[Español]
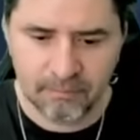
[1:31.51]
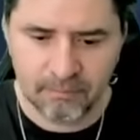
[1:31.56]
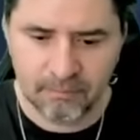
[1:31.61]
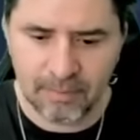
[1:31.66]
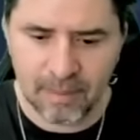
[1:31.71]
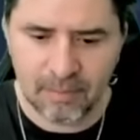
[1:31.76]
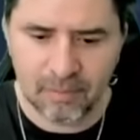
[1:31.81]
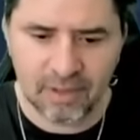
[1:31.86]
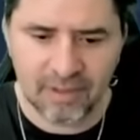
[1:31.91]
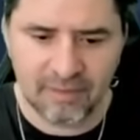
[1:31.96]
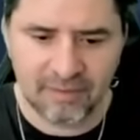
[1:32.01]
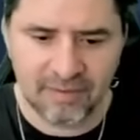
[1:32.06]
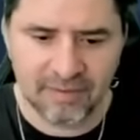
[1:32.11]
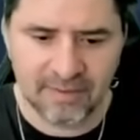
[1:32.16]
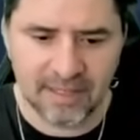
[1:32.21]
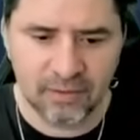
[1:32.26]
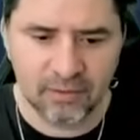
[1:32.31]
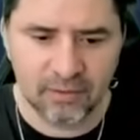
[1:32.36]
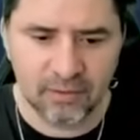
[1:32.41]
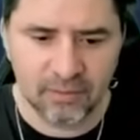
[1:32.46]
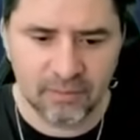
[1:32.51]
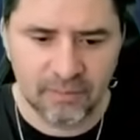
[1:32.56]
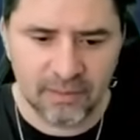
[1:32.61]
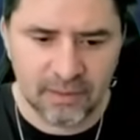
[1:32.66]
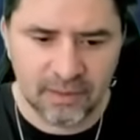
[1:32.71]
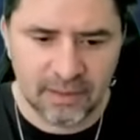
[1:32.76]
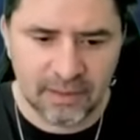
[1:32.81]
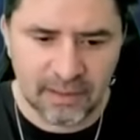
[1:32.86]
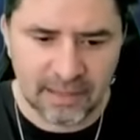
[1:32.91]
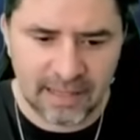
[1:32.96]
Vamos revisando
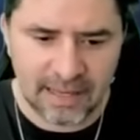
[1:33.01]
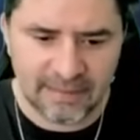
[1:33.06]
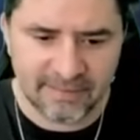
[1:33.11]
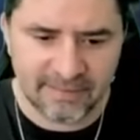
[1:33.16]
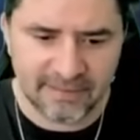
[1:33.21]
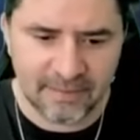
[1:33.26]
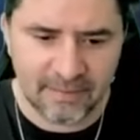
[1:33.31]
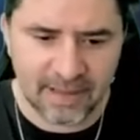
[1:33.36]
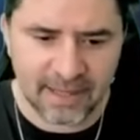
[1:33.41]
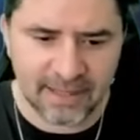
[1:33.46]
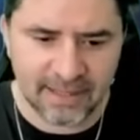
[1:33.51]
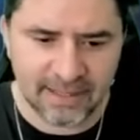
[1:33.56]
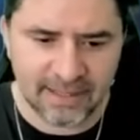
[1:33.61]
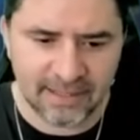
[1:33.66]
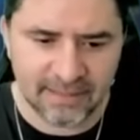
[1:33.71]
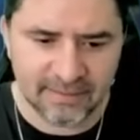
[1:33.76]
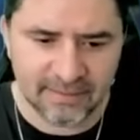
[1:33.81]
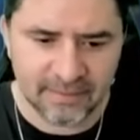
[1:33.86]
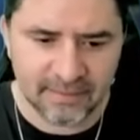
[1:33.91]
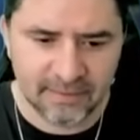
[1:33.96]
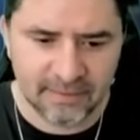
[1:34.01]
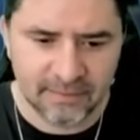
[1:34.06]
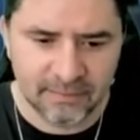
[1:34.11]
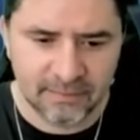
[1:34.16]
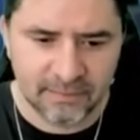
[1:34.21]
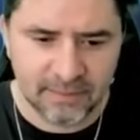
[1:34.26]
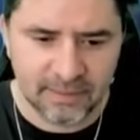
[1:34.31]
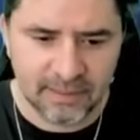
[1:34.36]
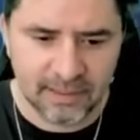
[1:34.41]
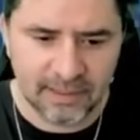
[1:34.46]
las imágenes
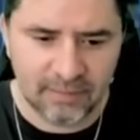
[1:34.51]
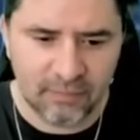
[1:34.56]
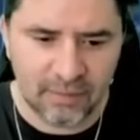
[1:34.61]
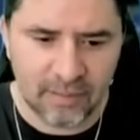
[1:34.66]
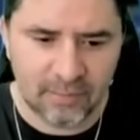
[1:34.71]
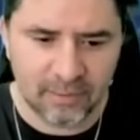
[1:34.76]
les voy a